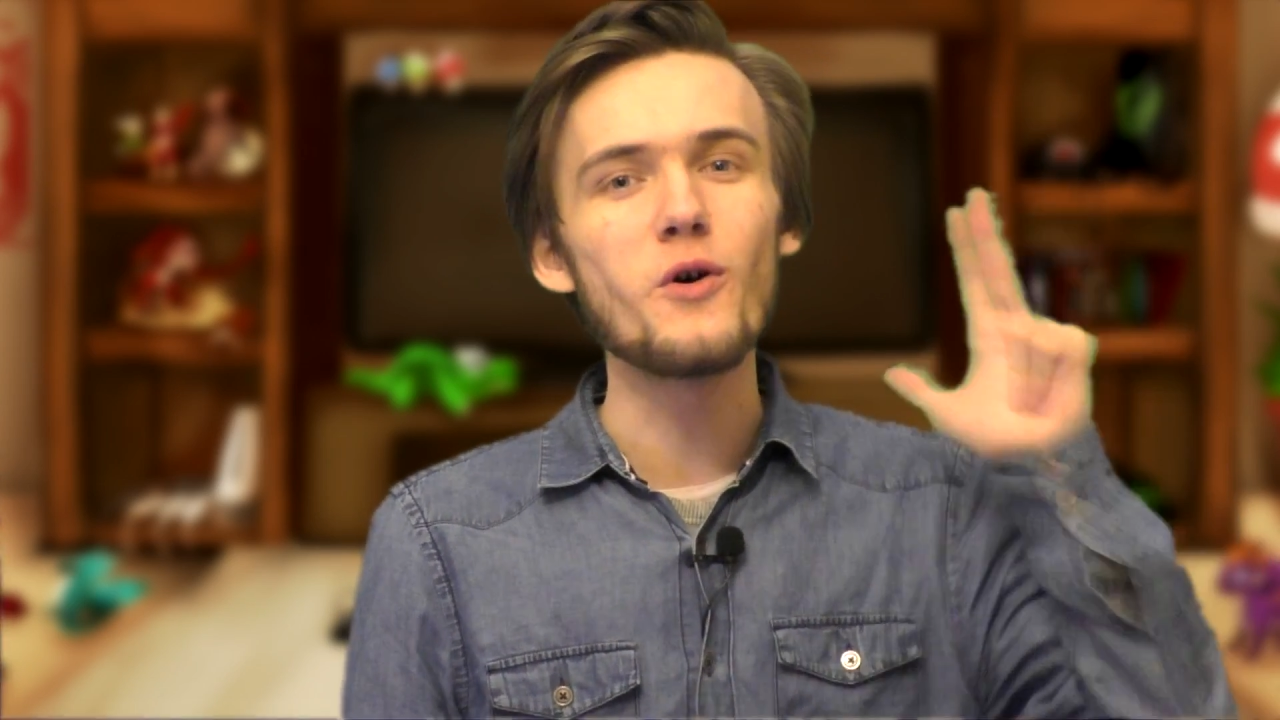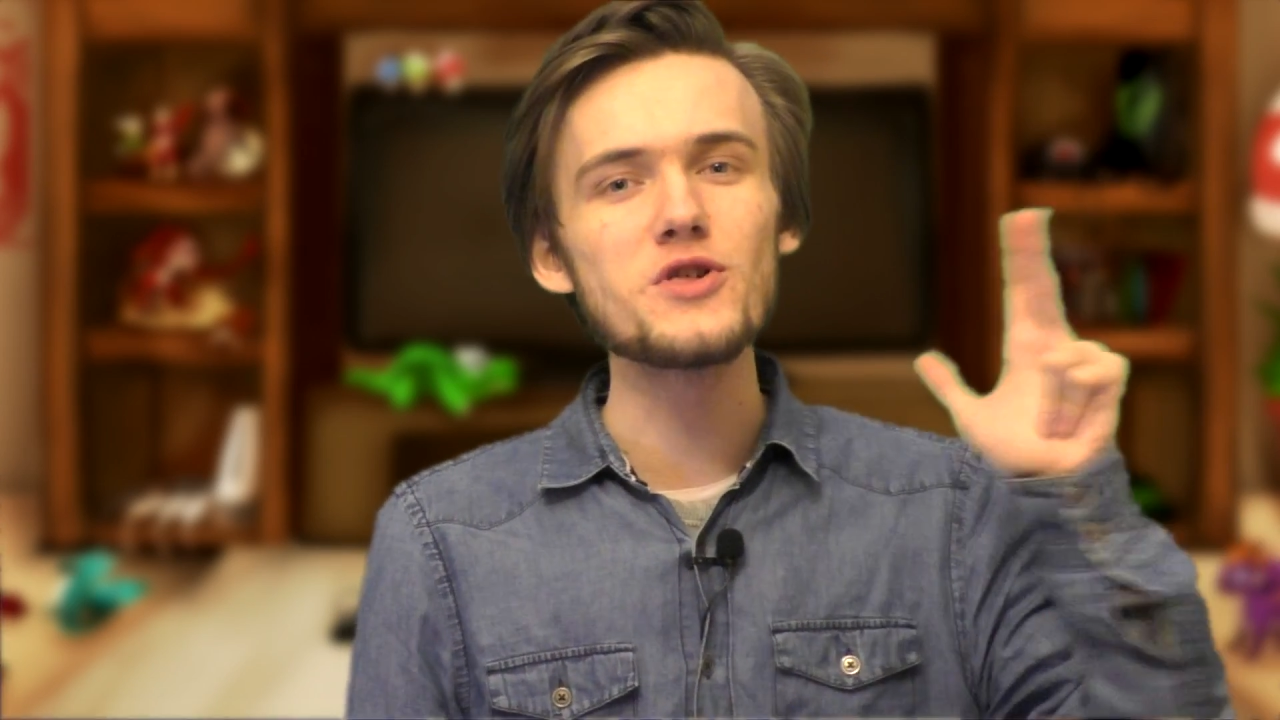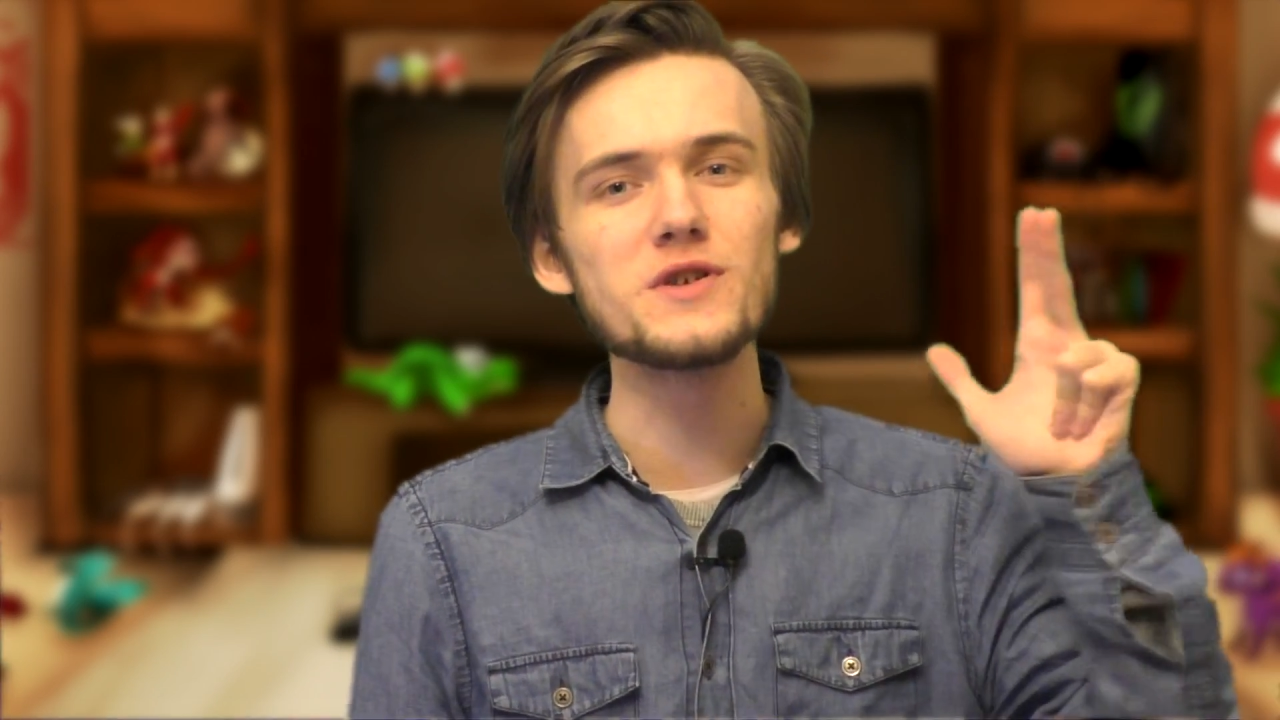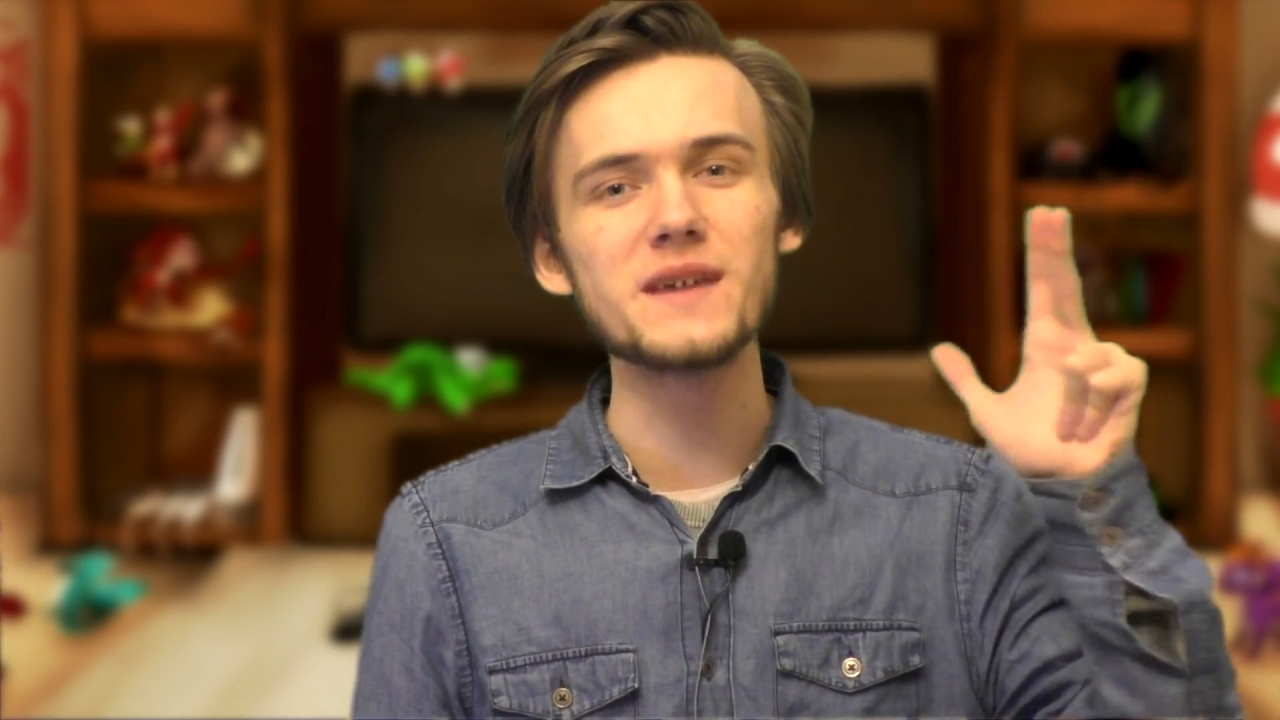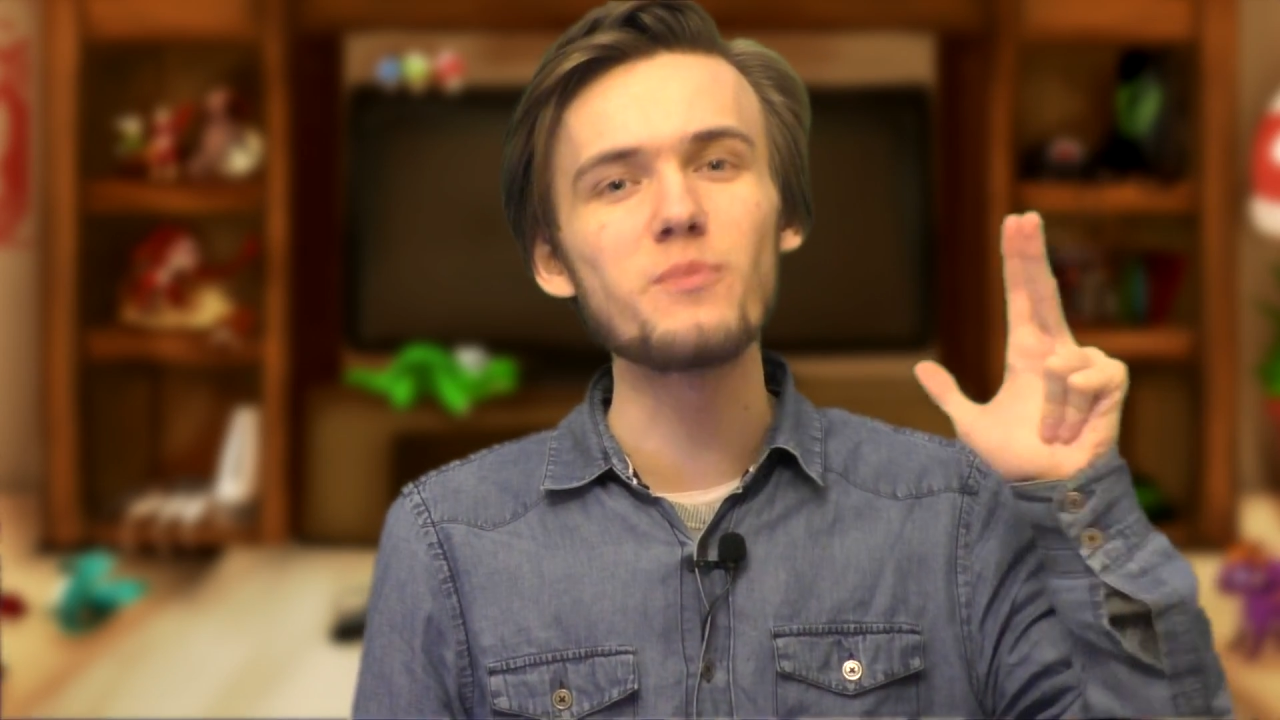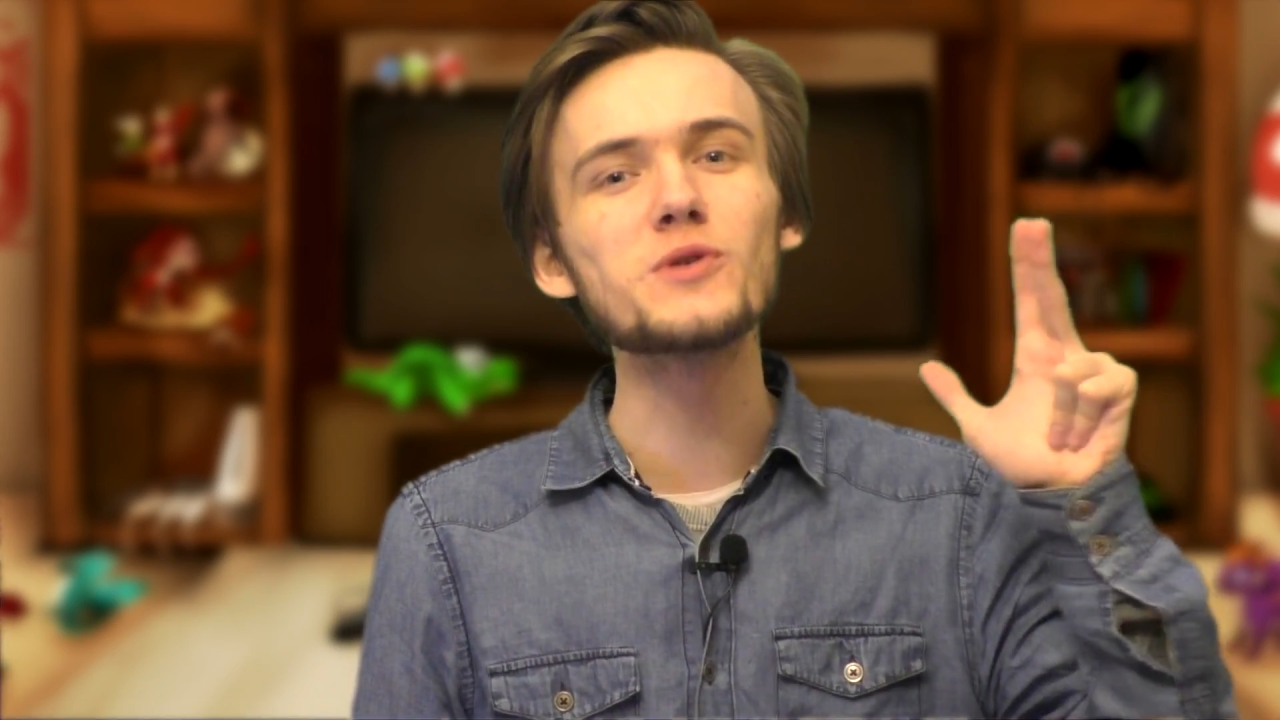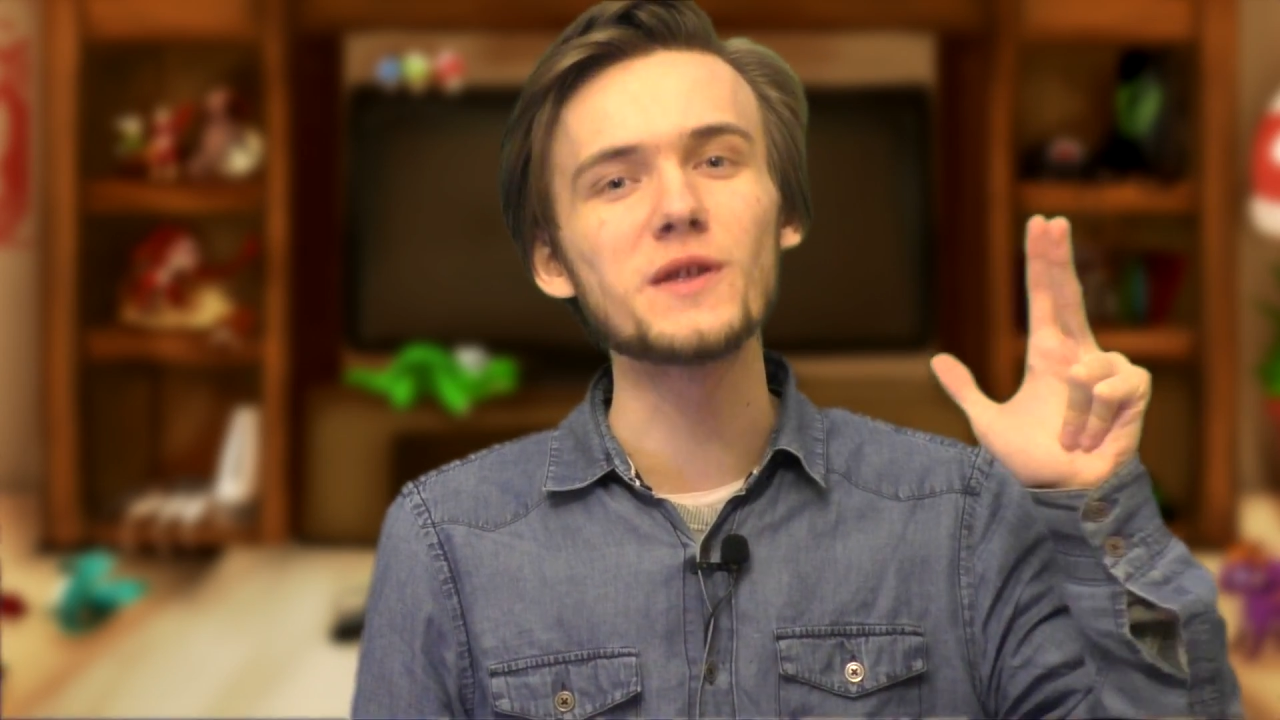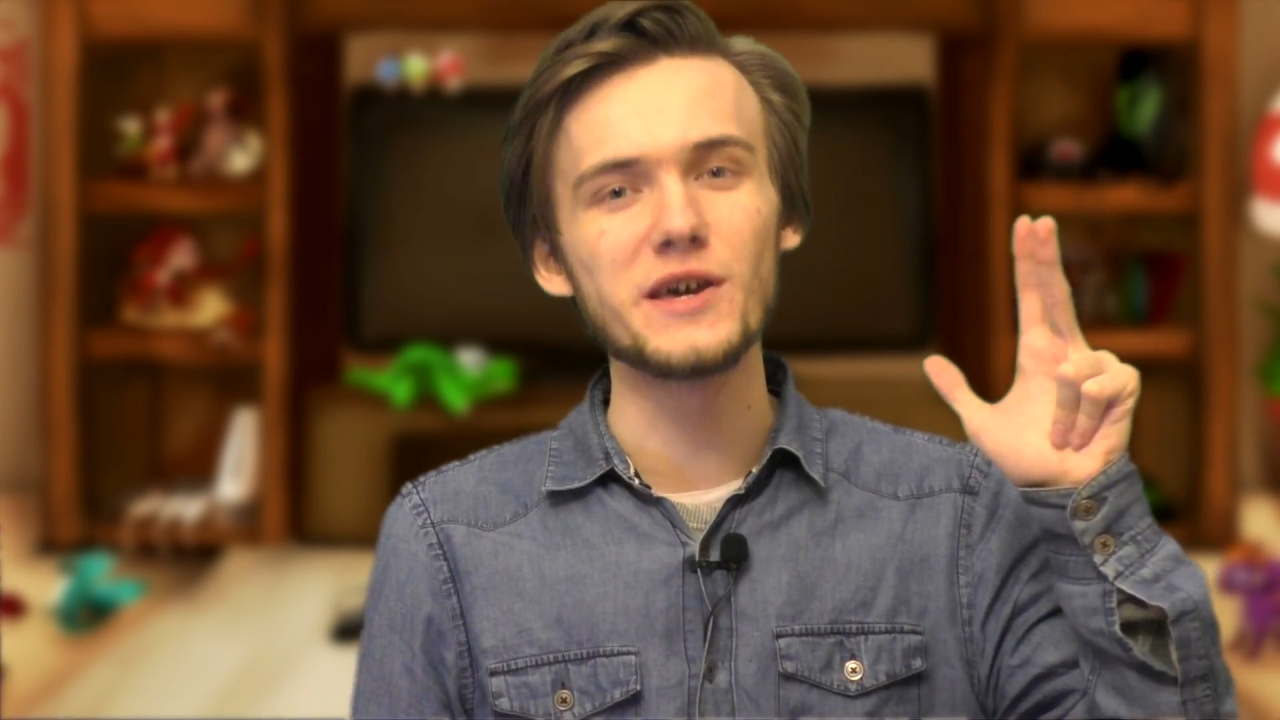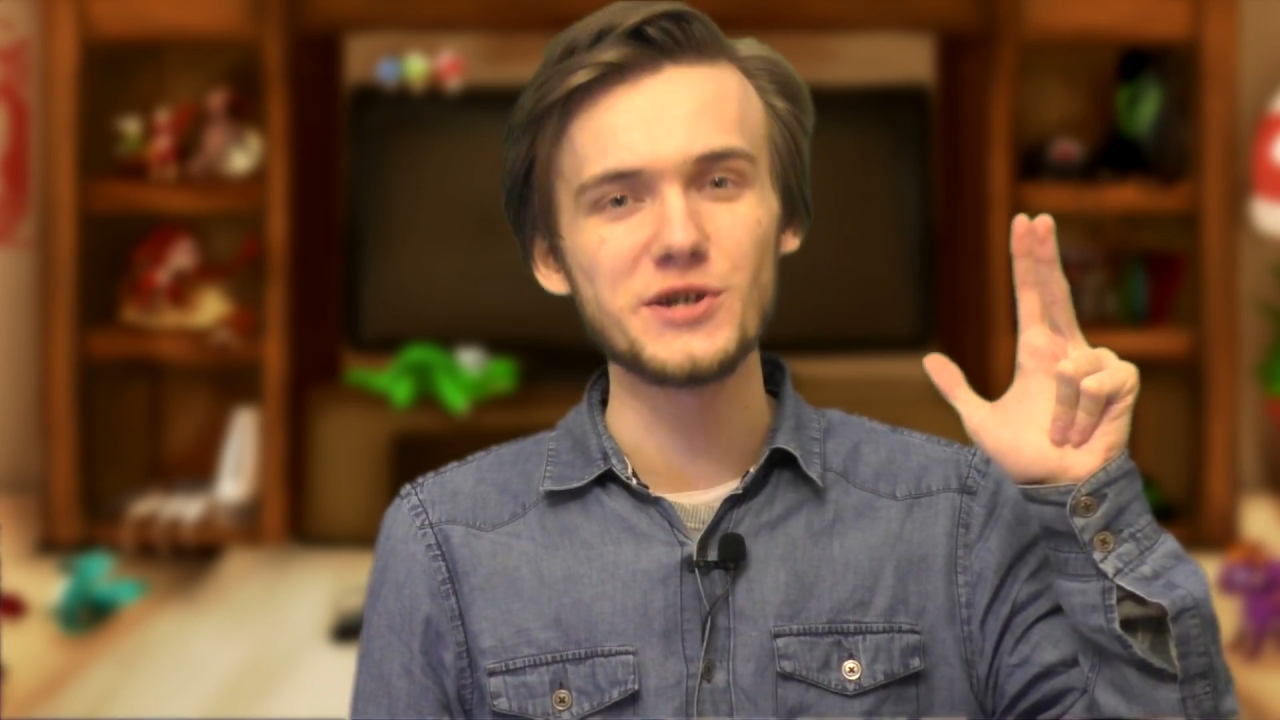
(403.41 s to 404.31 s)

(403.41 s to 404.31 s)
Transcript: очень запутанная